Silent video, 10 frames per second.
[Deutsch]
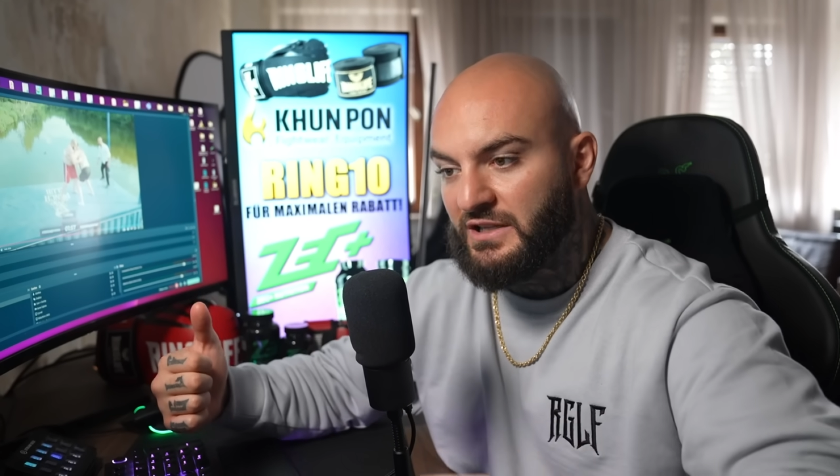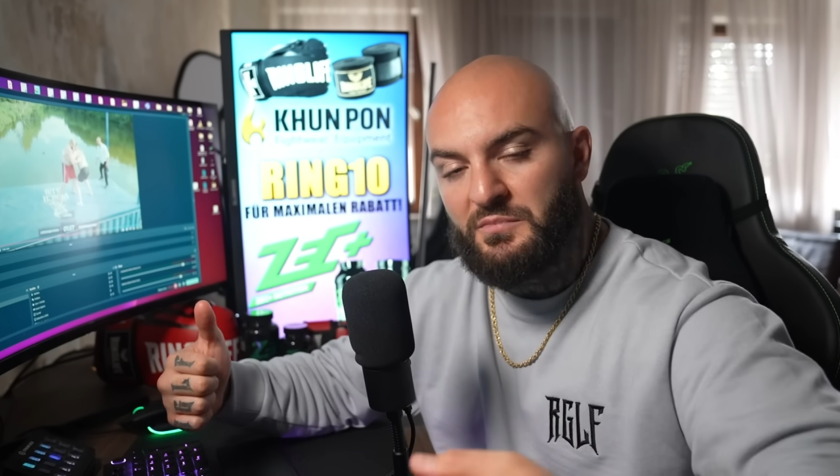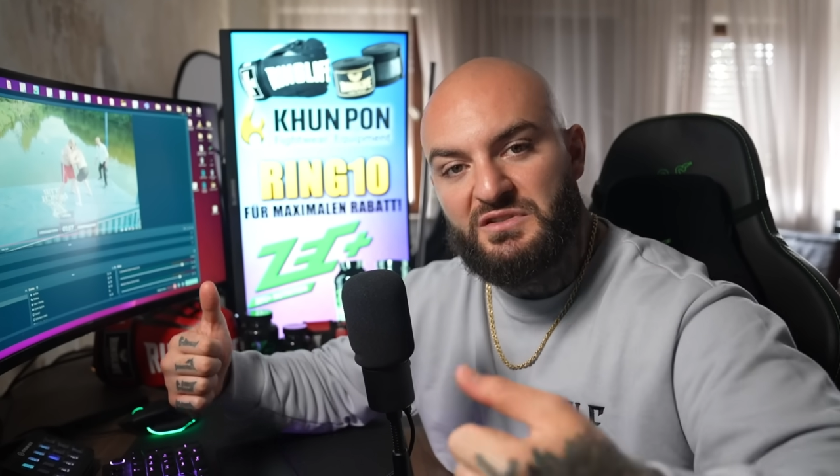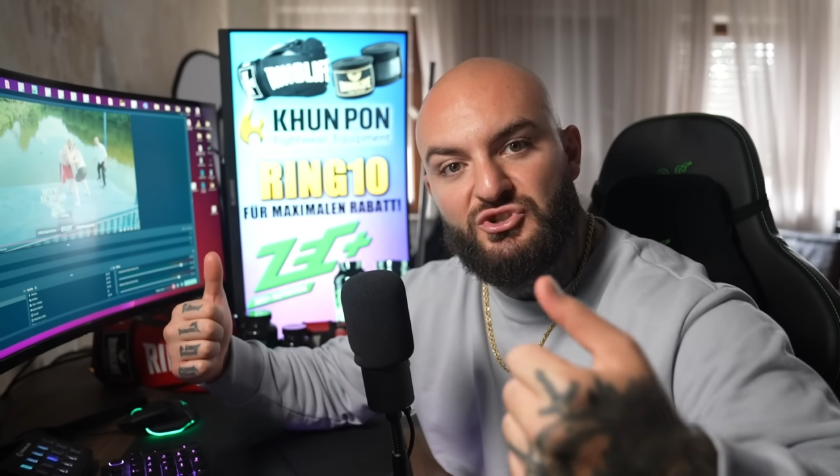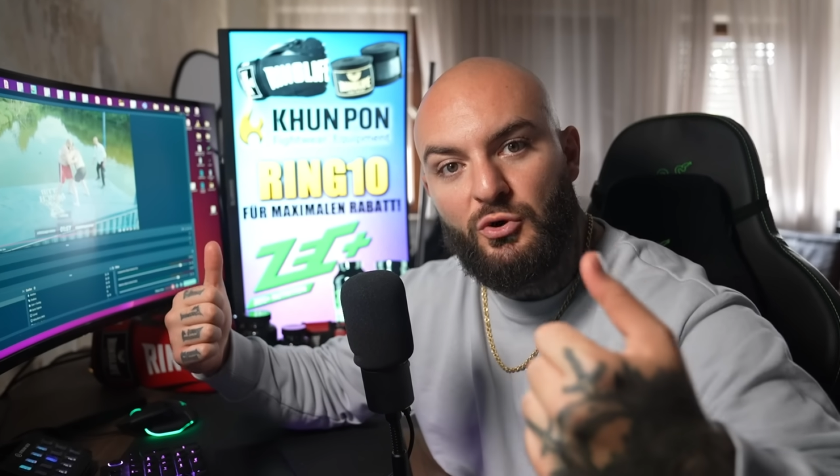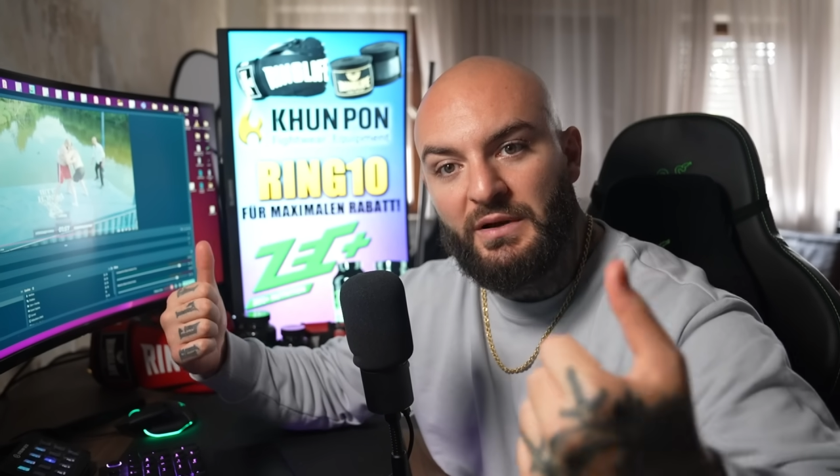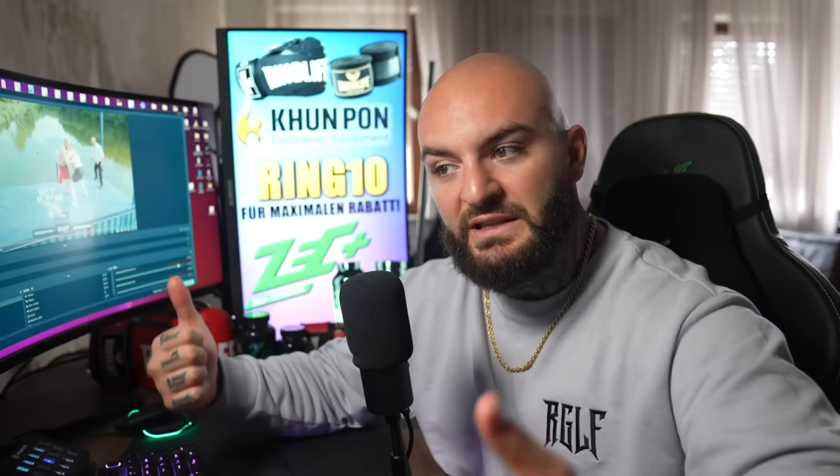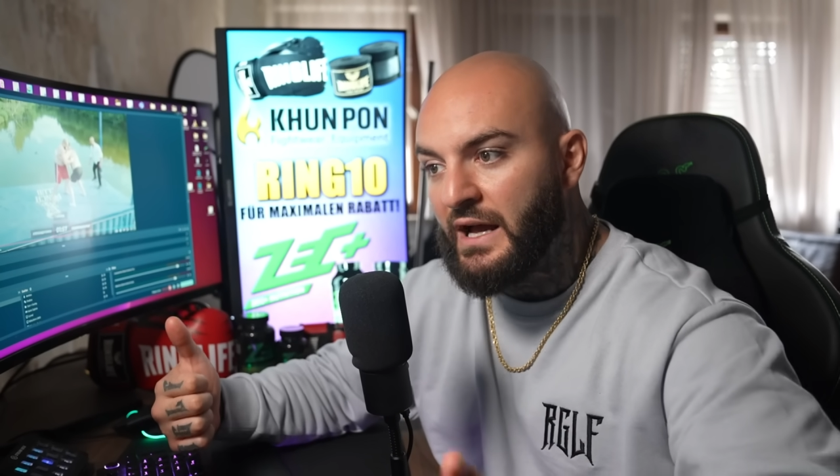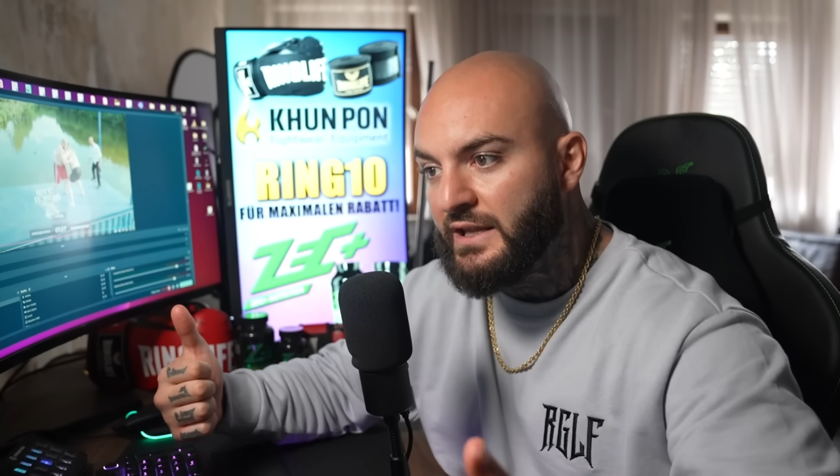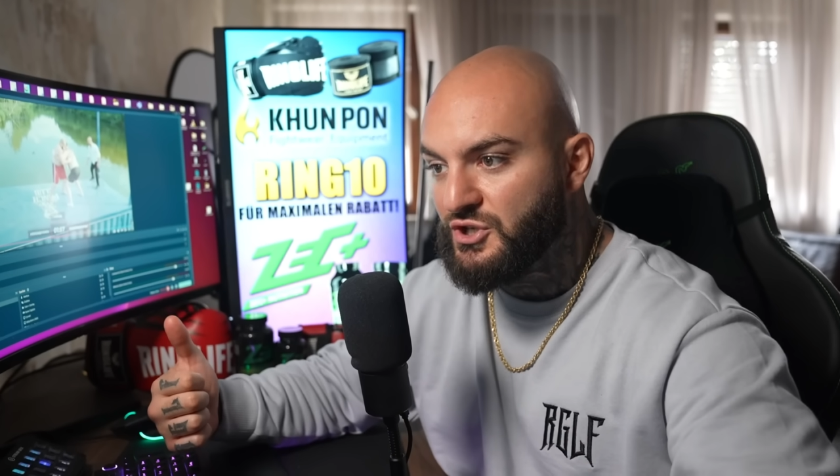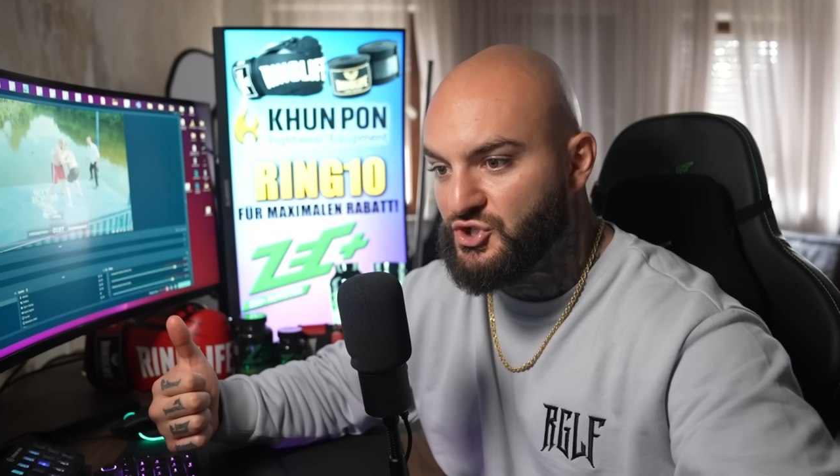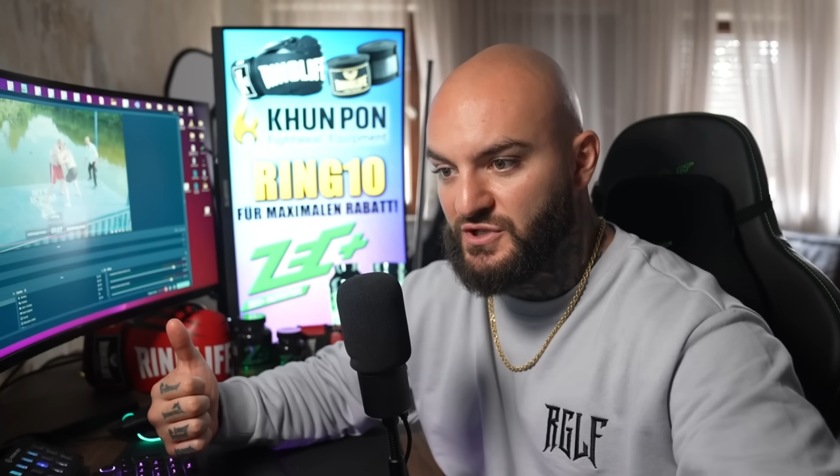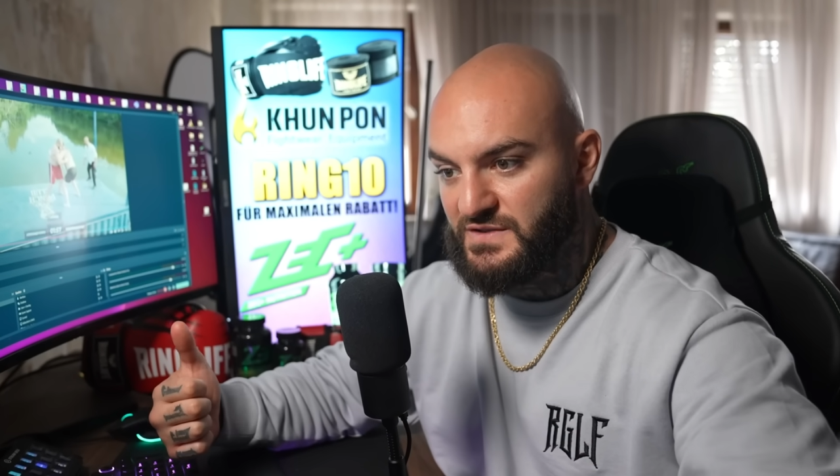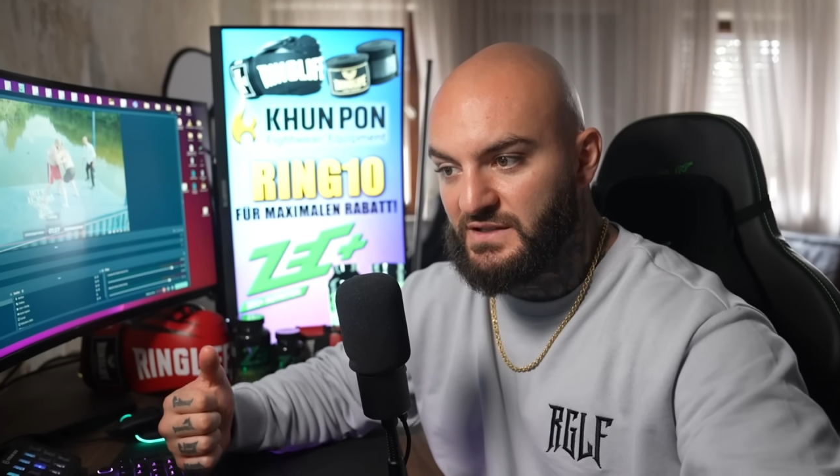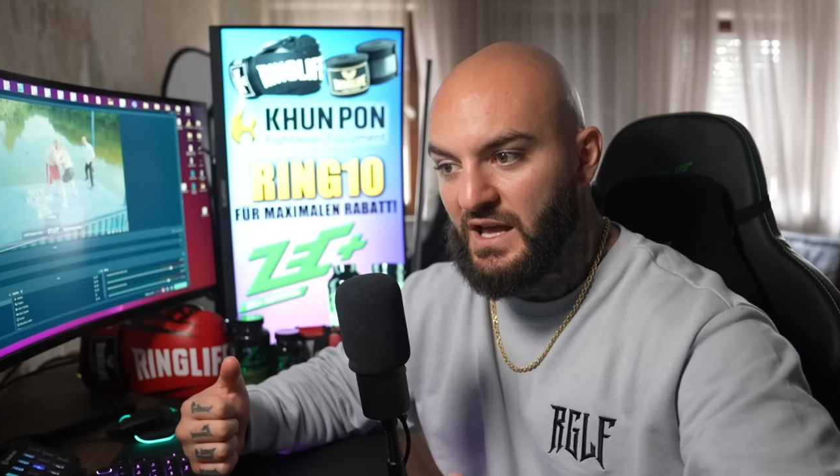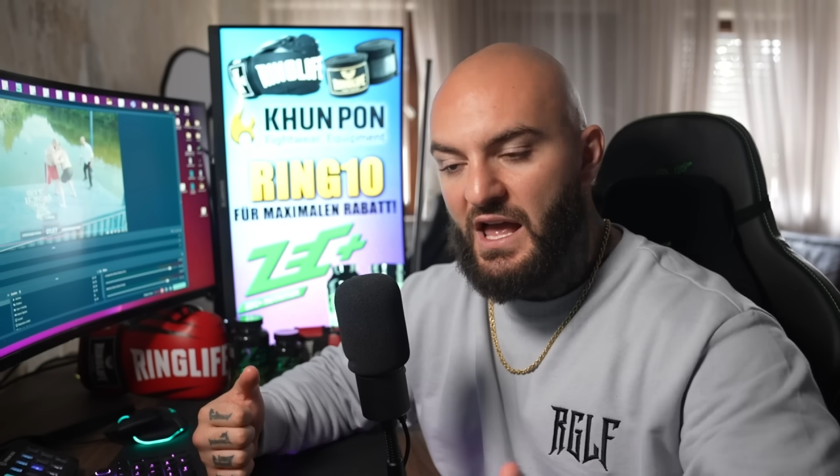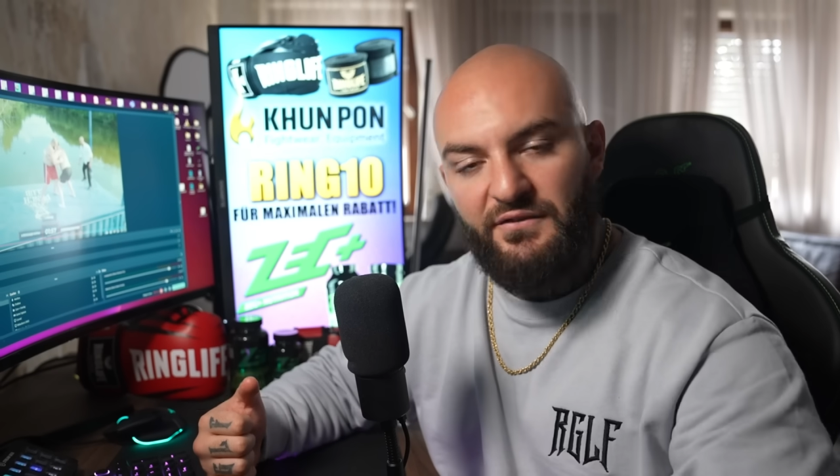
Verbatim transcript: hat man sich komplett eingeschissen.